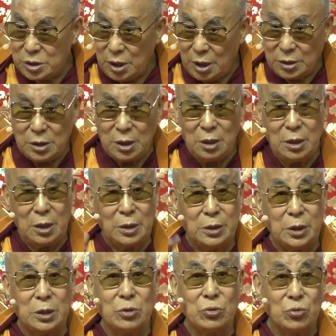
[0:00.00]
上述
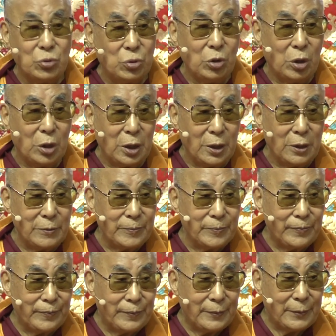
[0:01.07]
的内容呢，都是属
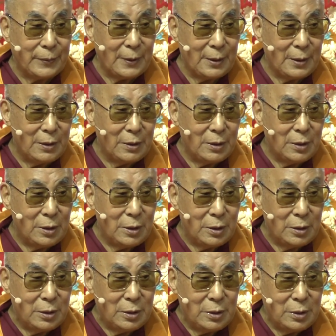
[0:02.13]
于大乘的共同
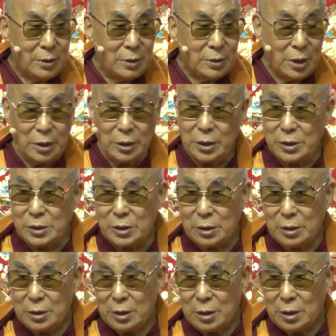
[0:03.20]
的基础，
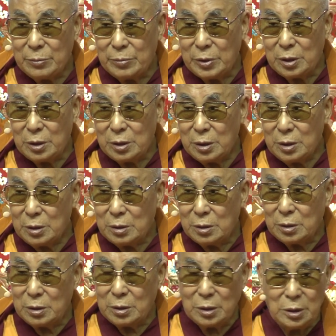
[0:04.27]
还有包括咒
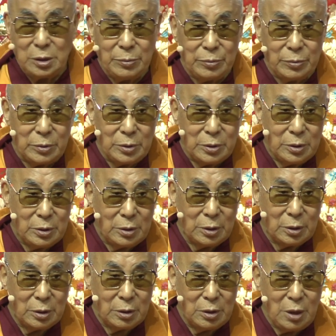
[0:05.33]
称，包括
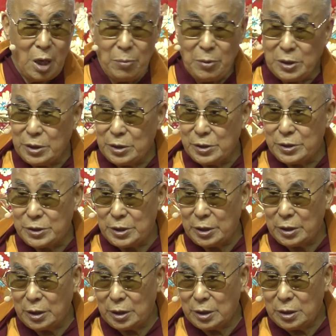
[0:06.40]
金密咒金刚称。
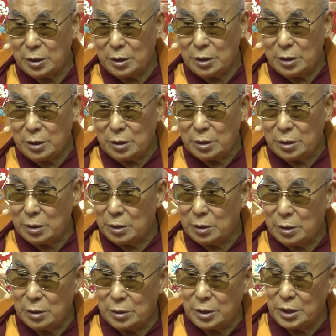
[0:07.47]
现在
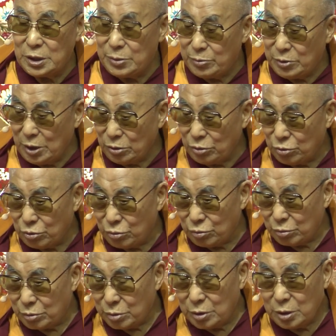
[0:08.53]
有一些人认为我是密
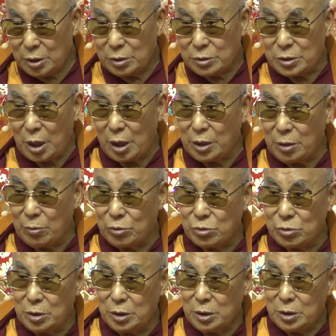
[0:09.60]
咒金刚称的修
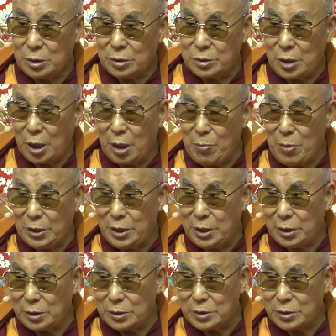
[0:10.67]
行者，所以